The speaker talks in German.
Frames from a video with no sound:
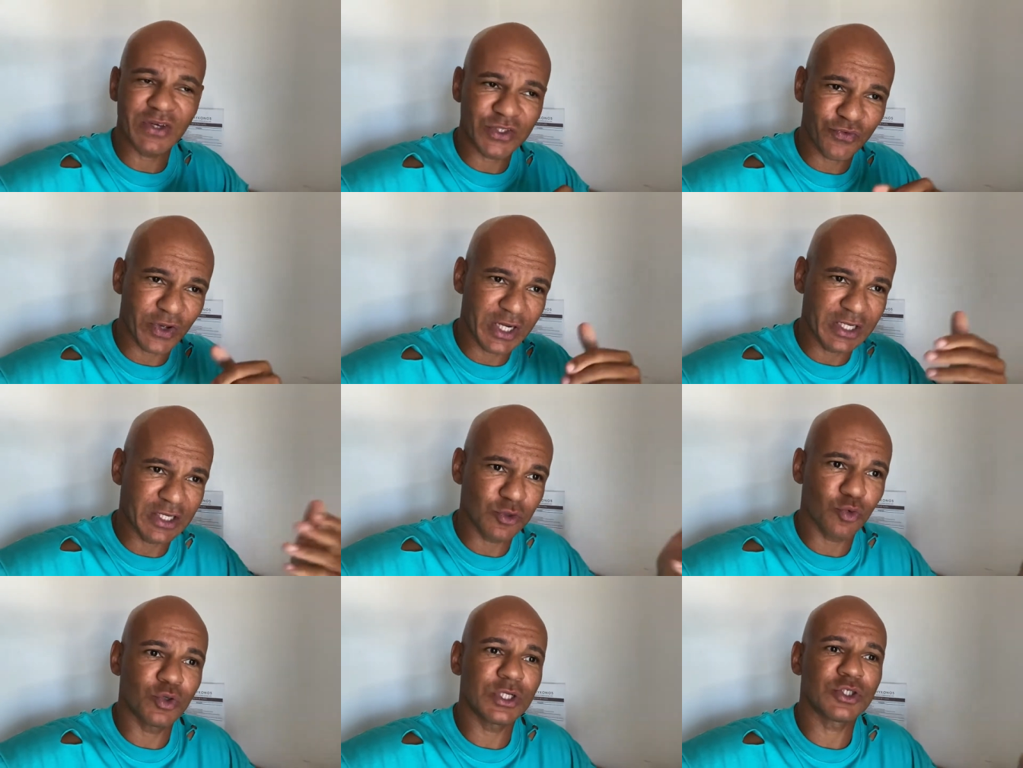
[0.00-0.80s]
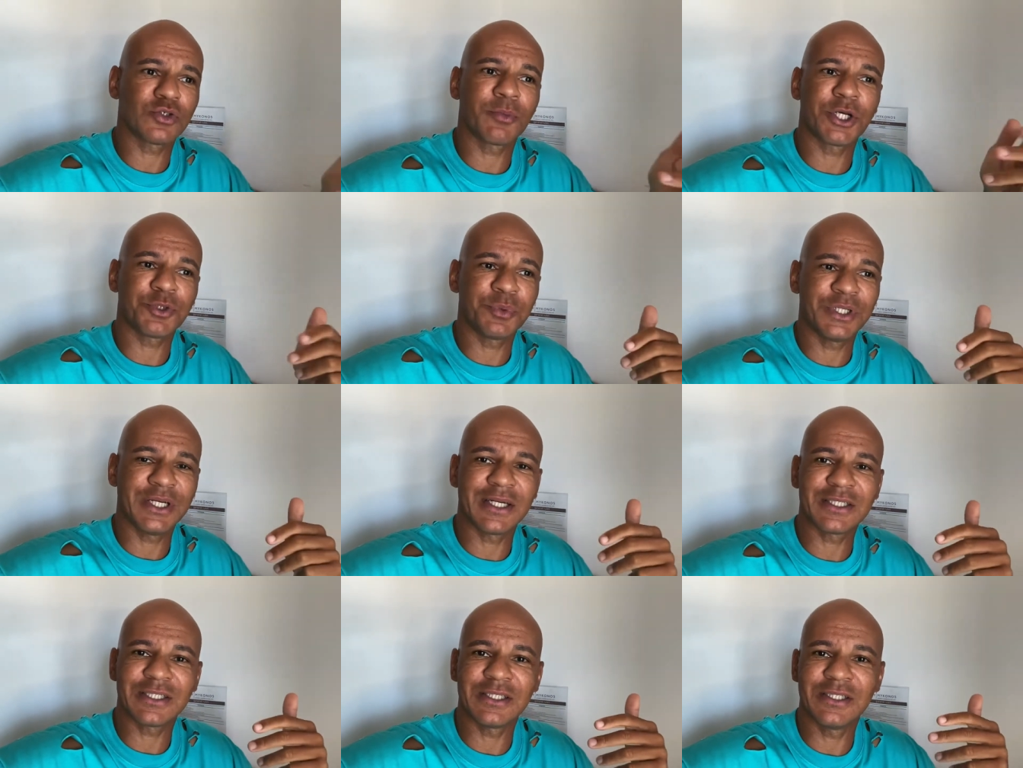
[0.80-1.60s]
Was fällt darunter? Zum Beispiel die
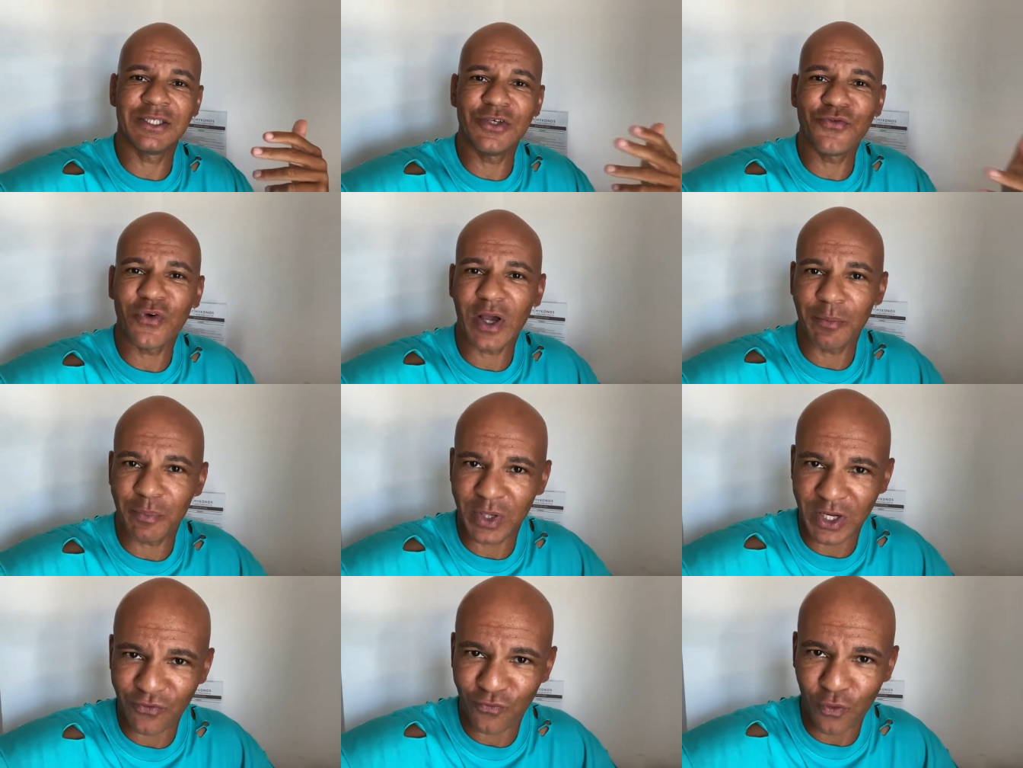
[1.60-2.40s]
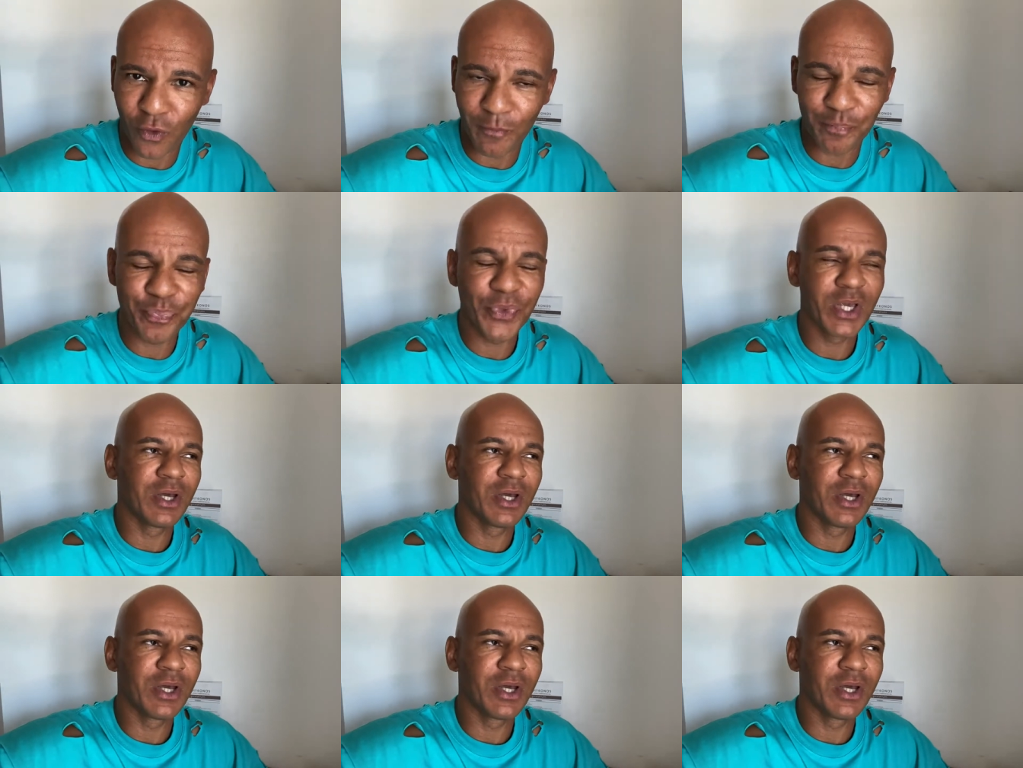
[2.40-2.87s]
ganzen DeFi-Plattformen.